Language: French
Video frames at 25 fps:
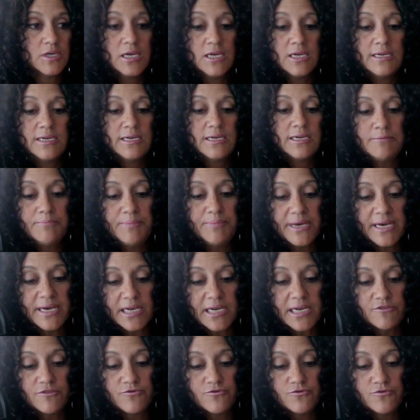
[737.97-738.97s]

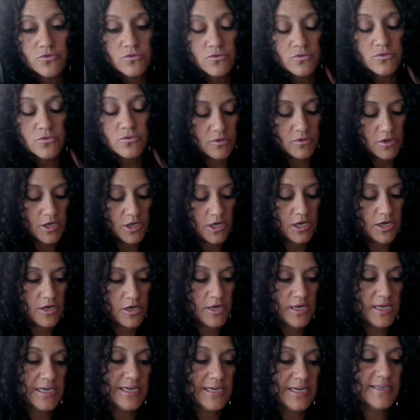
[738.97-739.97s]
libérez-vous, euh,
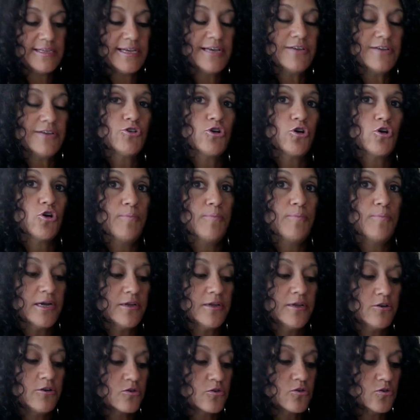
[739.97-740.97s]
il est temps de
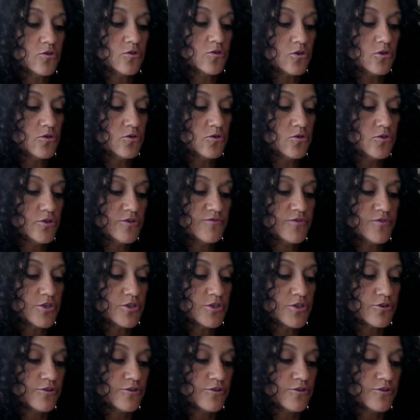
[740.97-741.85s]
reprendre le contrôle de votre